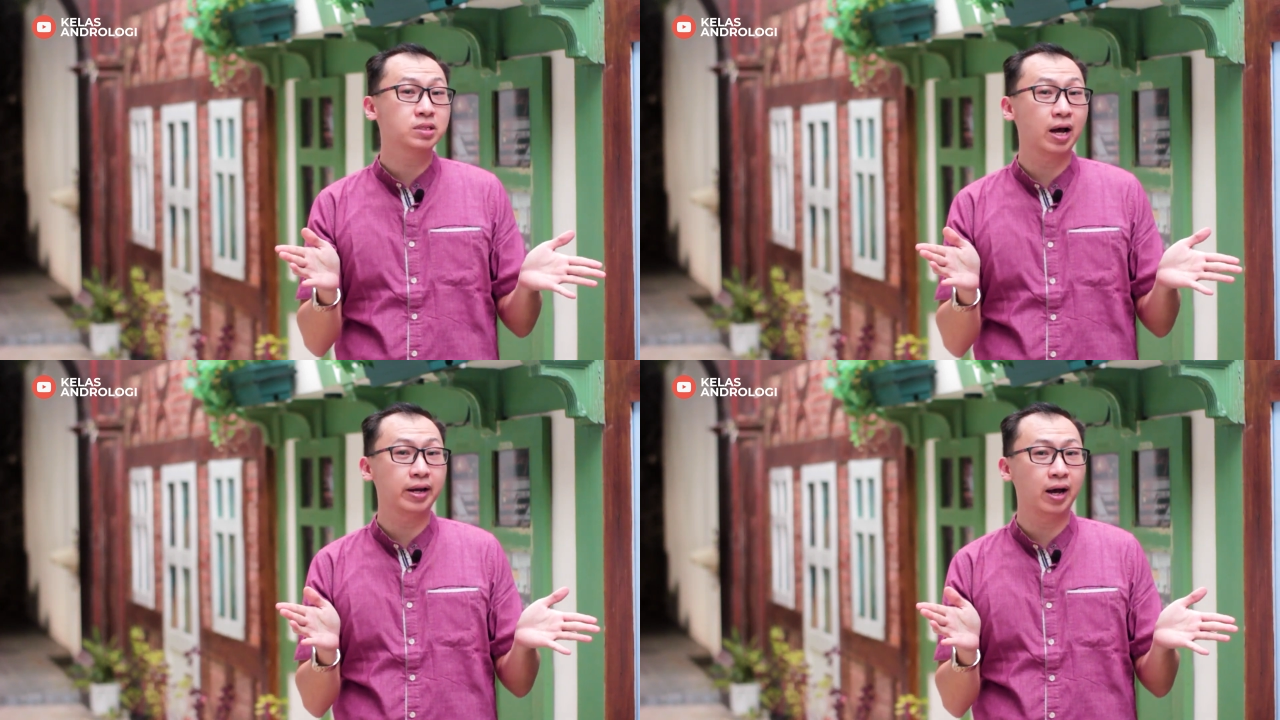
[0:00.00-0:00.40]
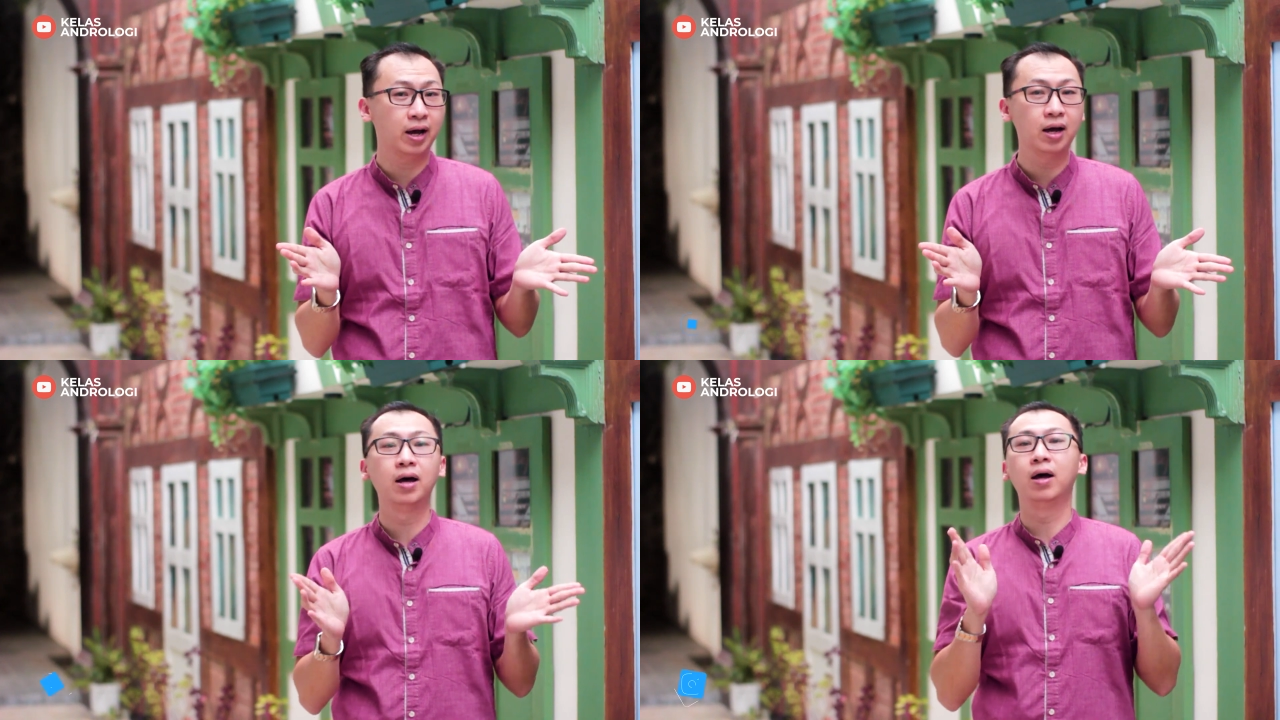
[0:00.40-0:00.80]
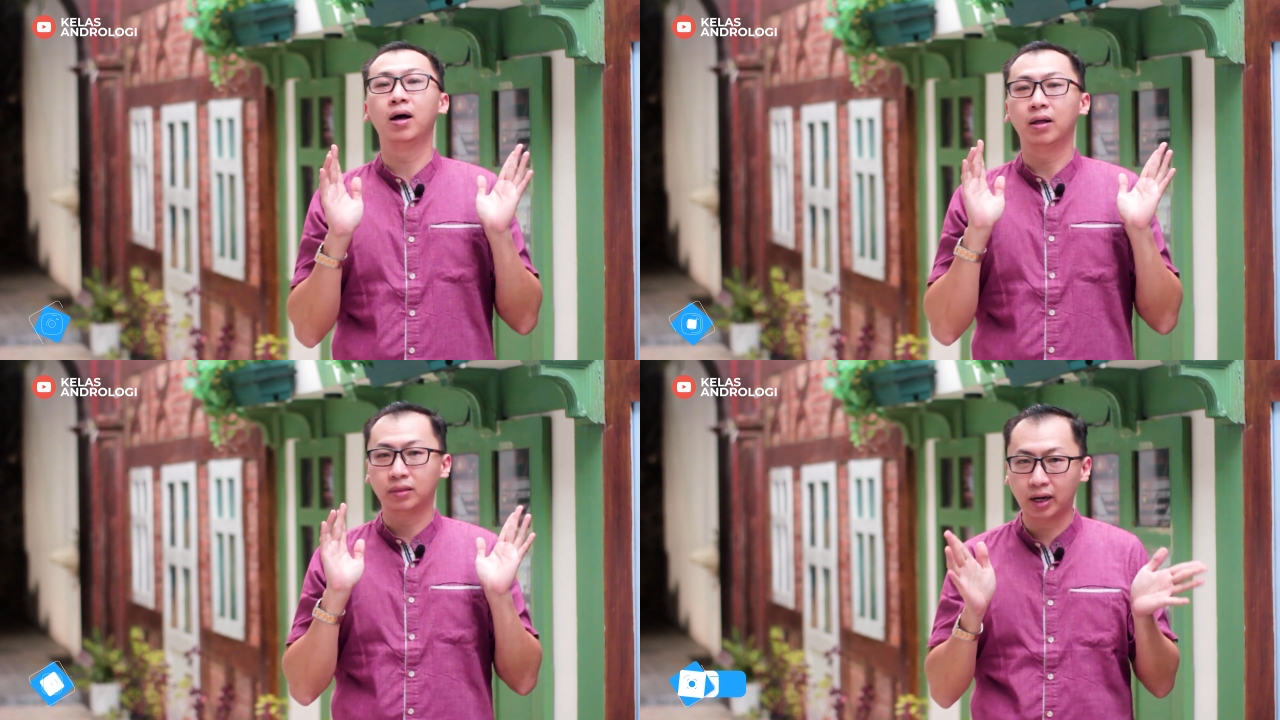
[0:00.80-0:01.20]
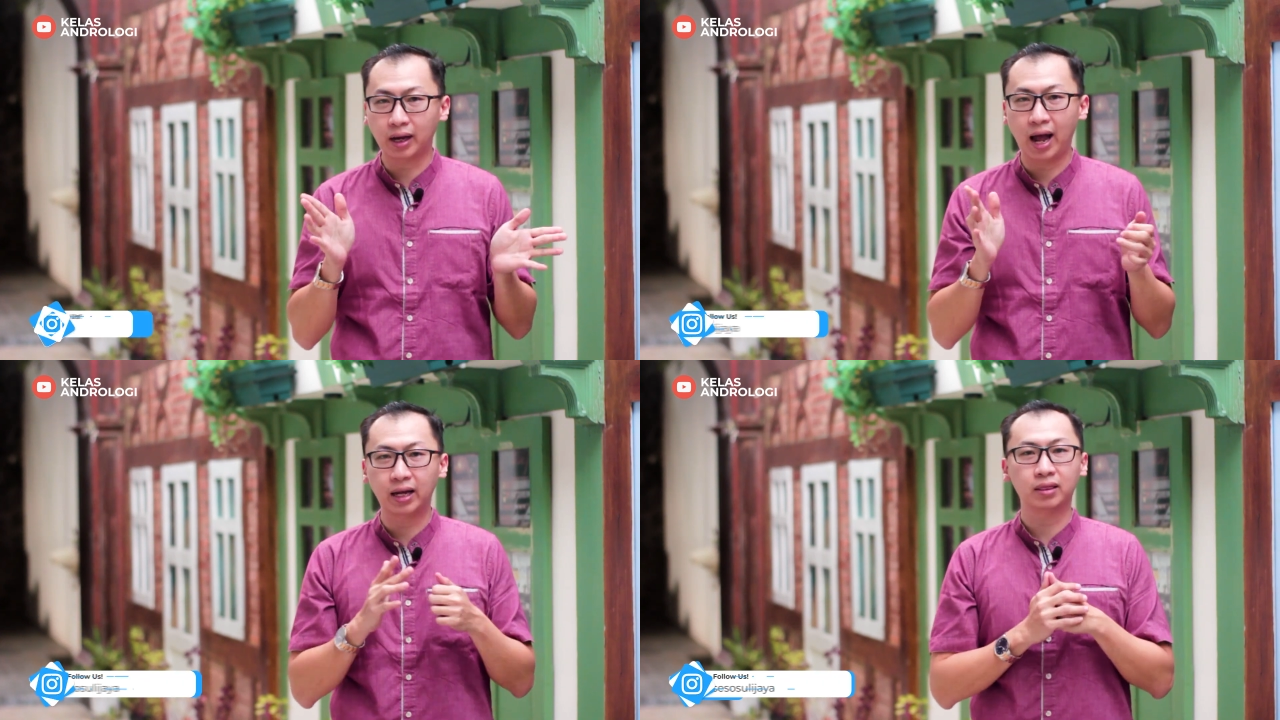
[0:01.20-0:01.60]
saya
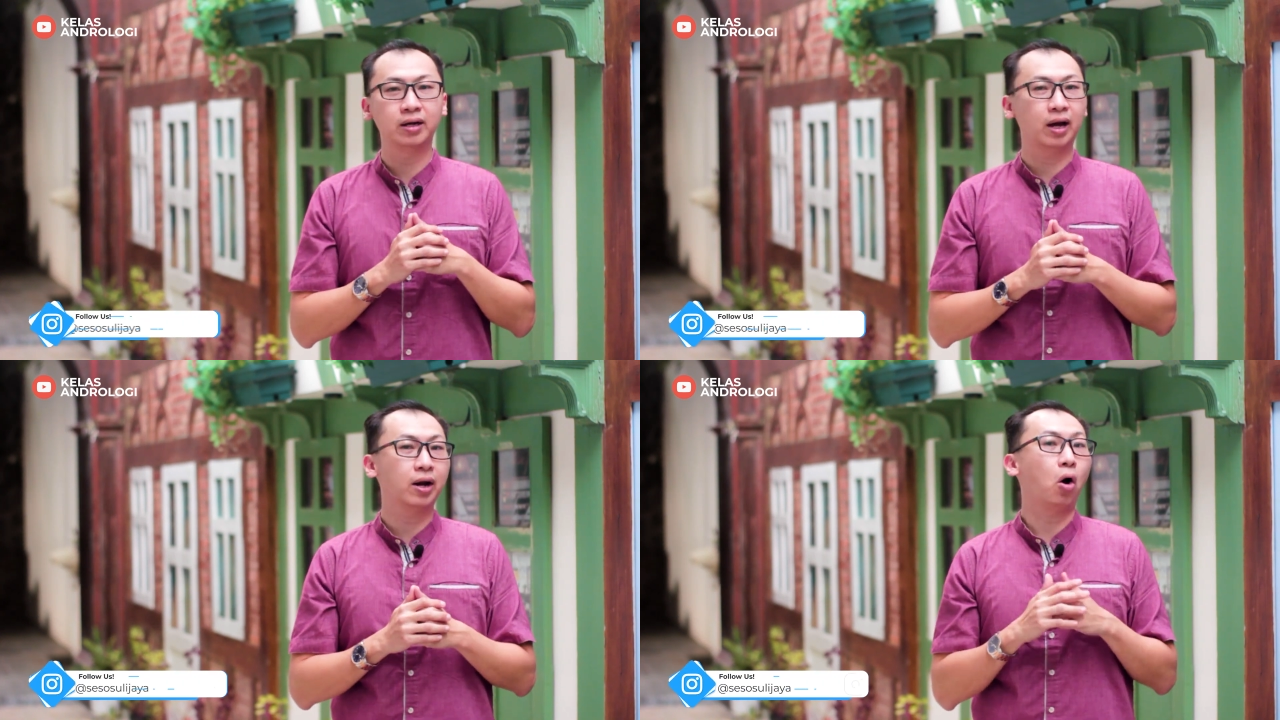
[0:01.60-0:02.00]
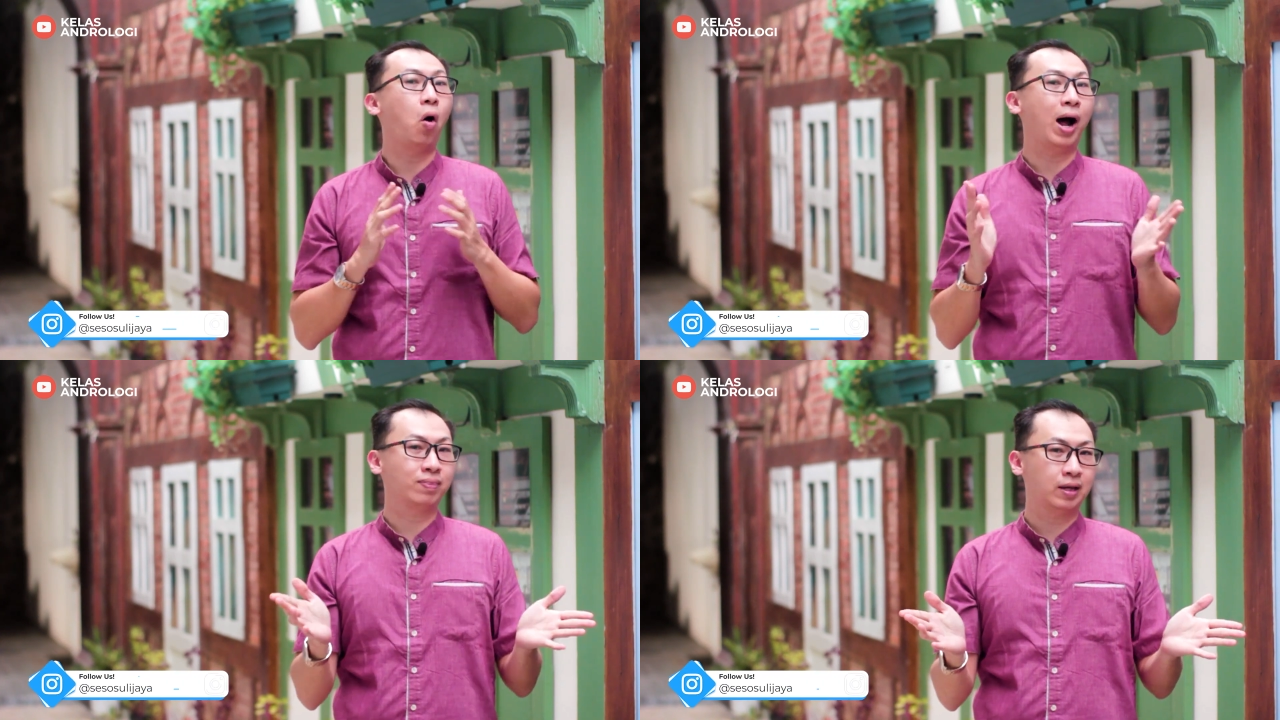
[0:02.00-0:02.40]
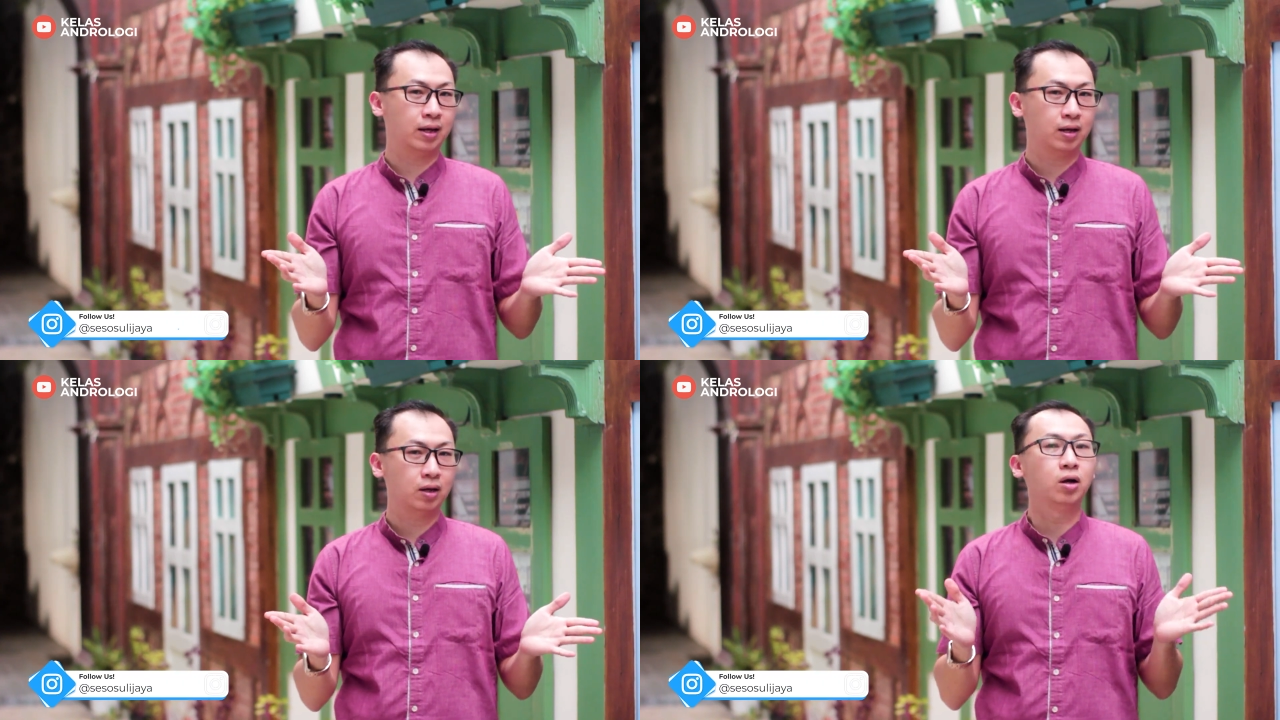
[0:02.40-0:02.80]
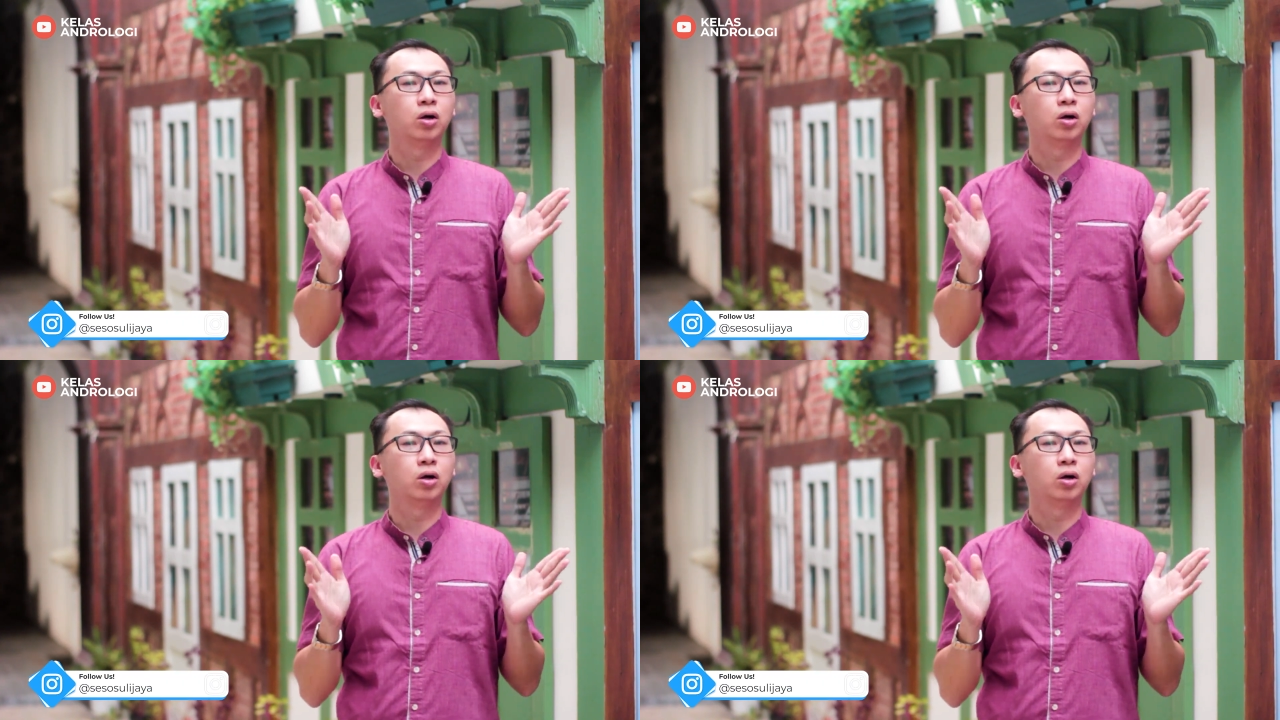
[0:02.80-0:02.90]
terkait dengan OAT.